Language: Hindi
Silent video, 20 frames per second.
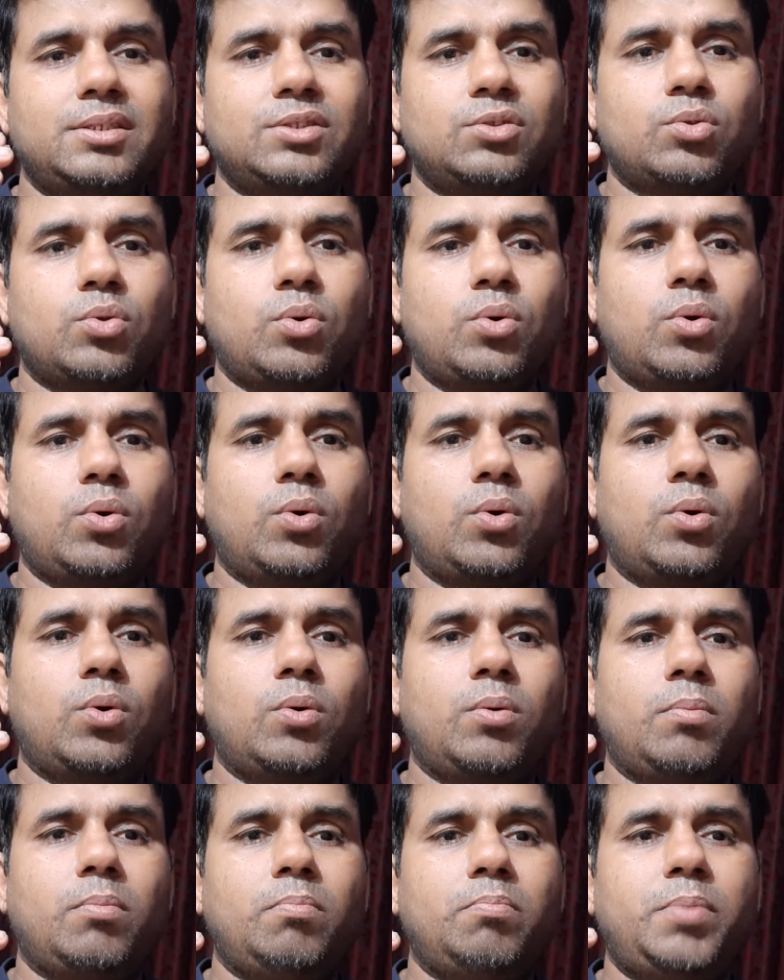तो
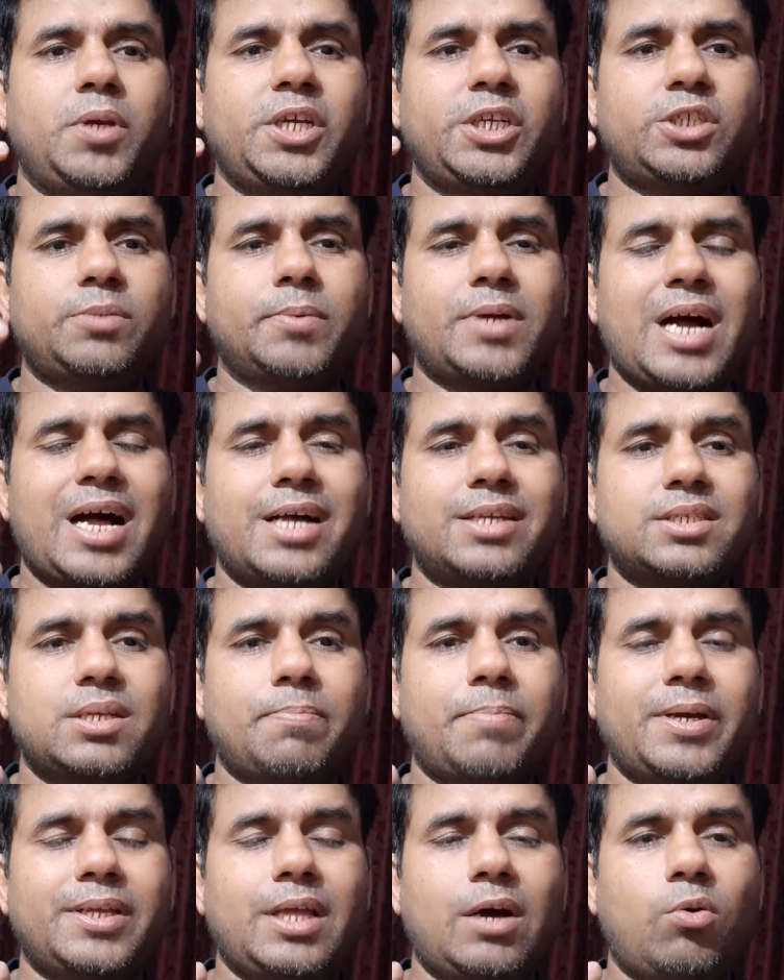भीष्म कहाँ से
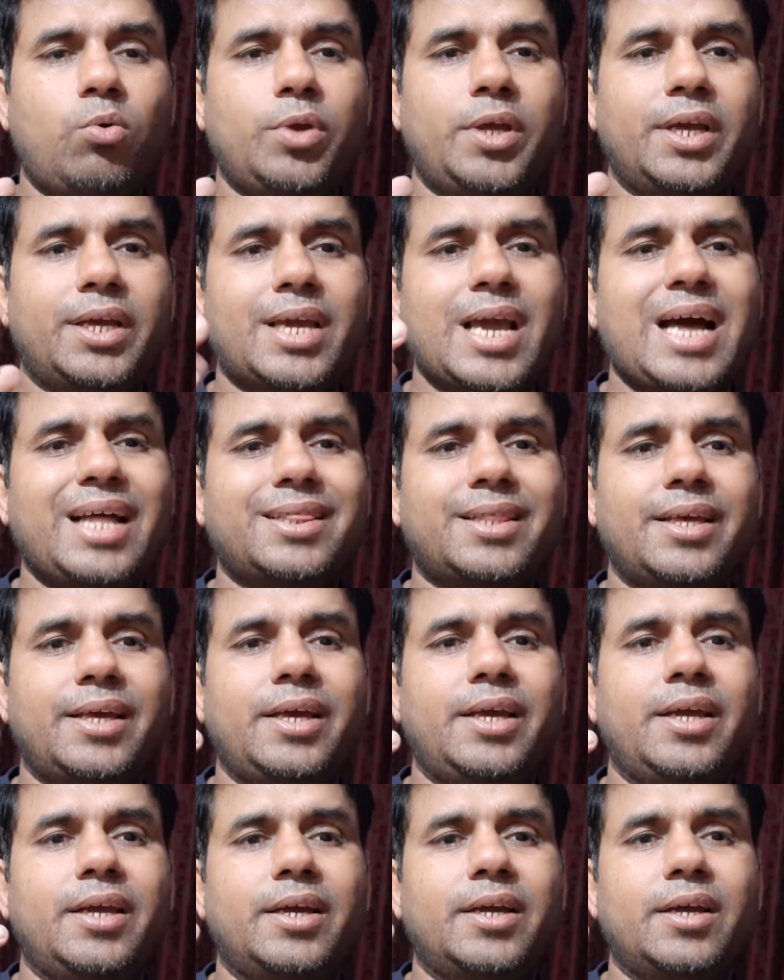पैदा हुए क्या
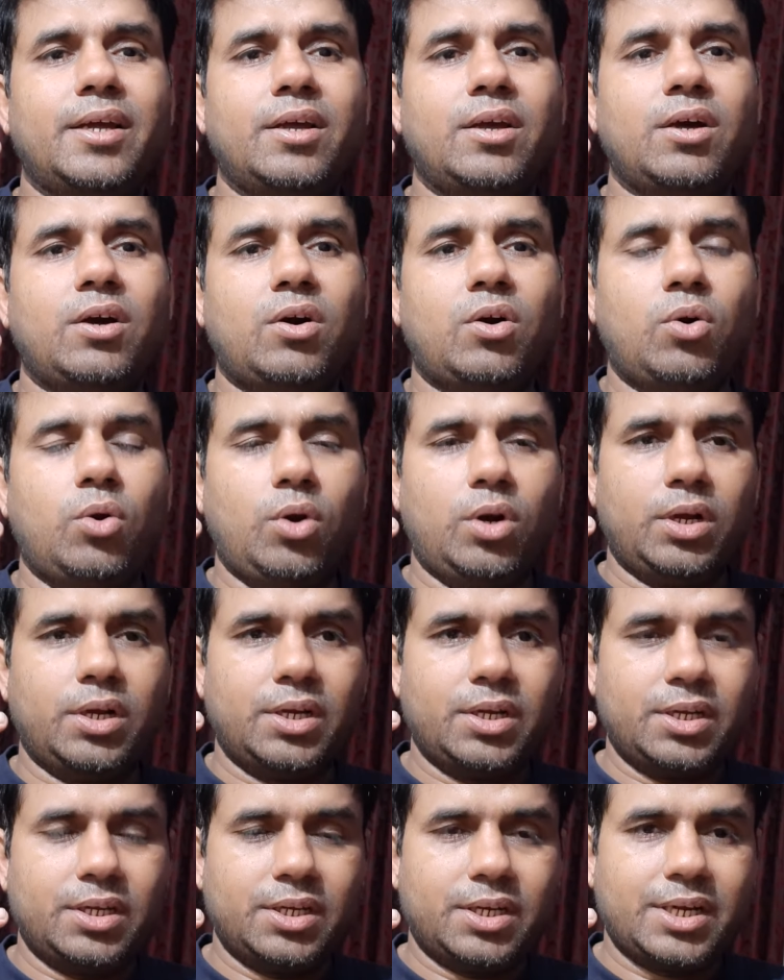थे और
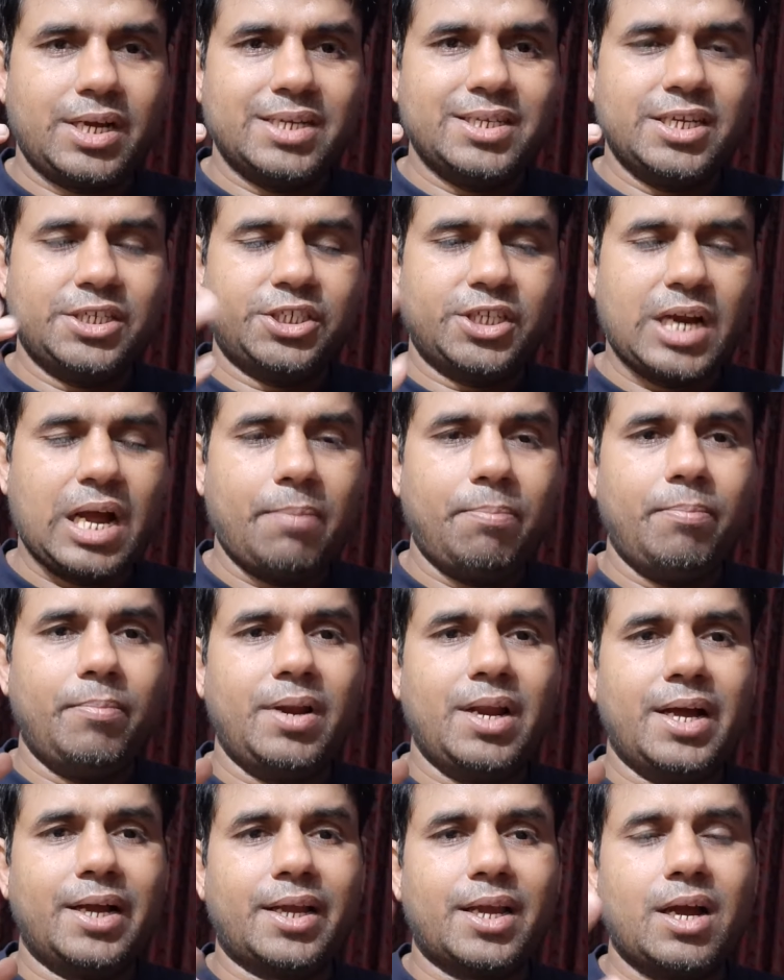कैसे श्राप
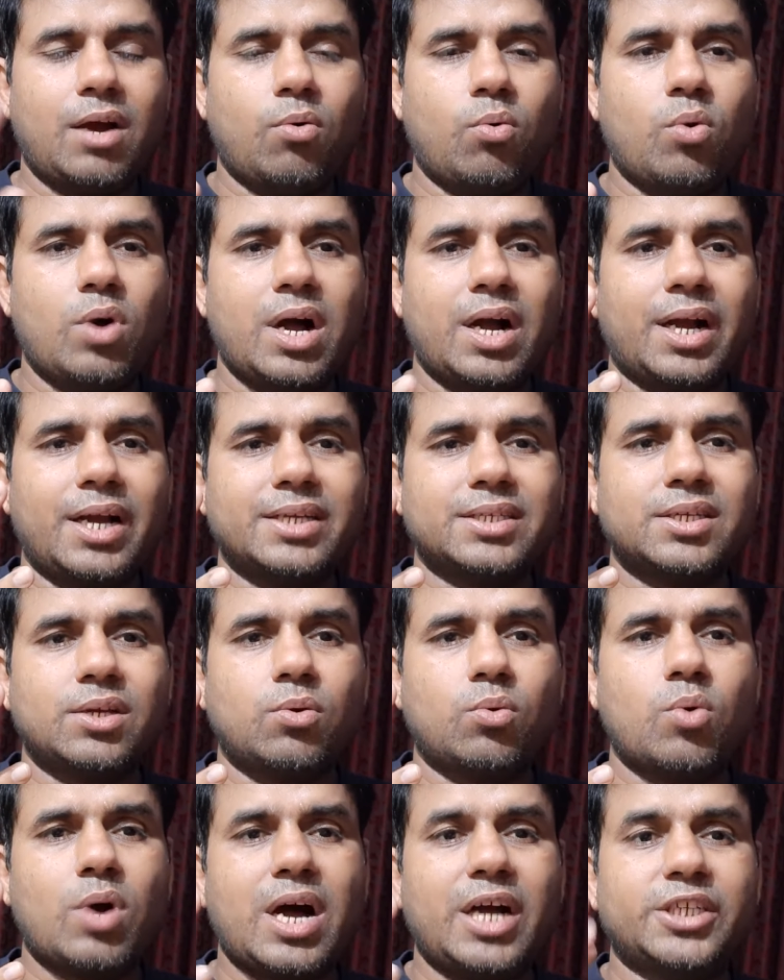मिला क्या हुआ कैसे
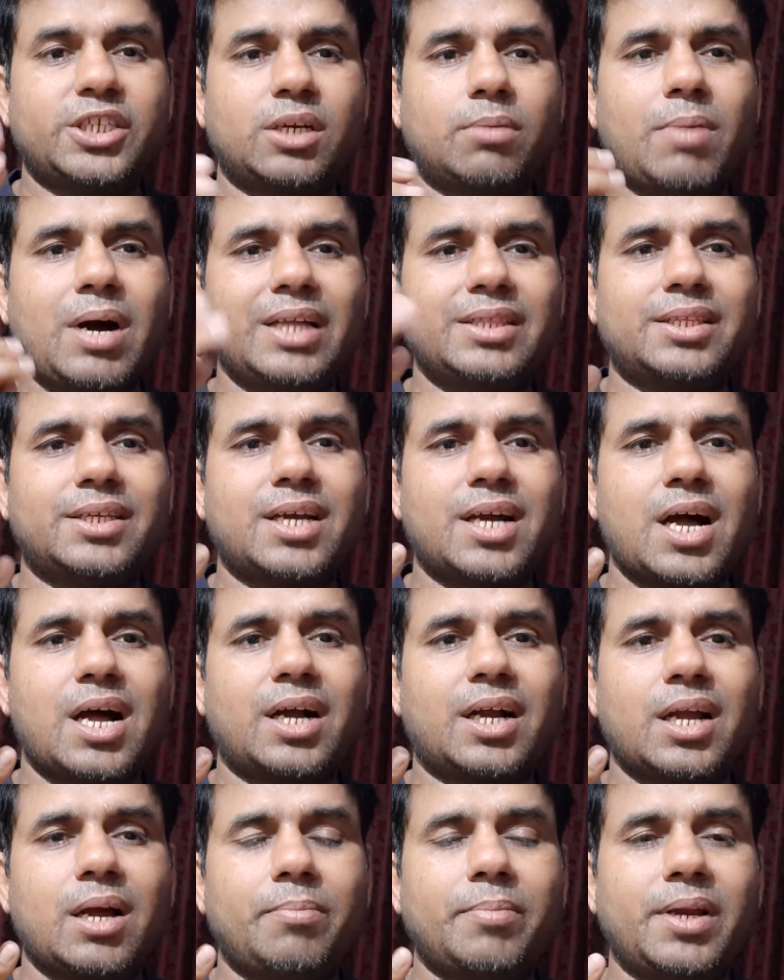हुआ आशीर्वाद कहाँ
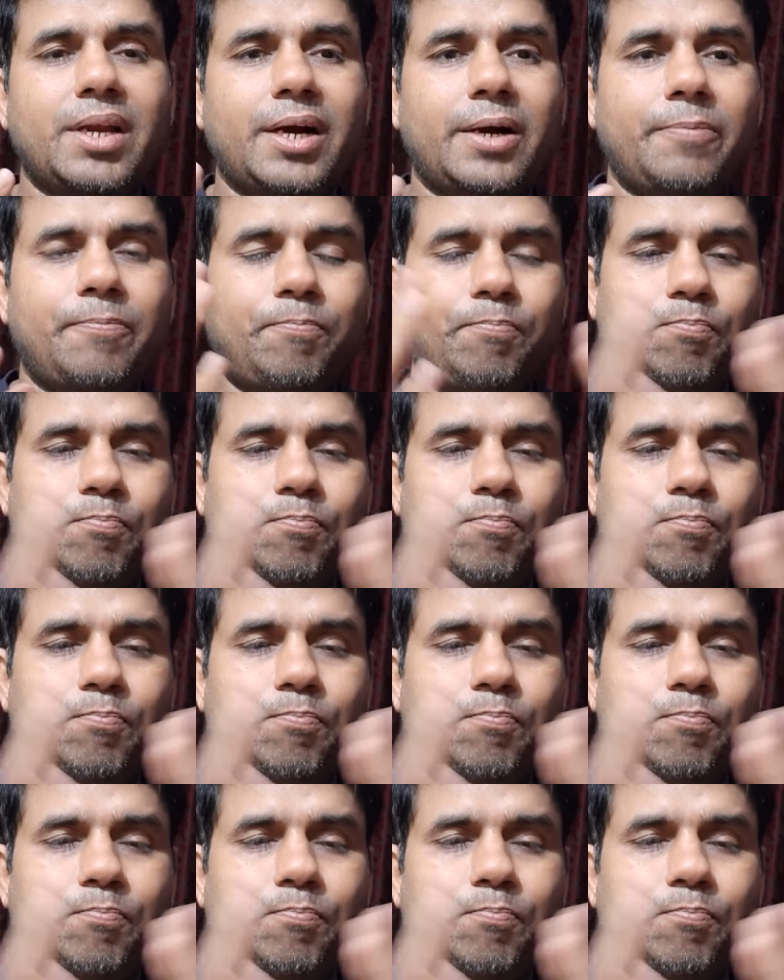क्या मिला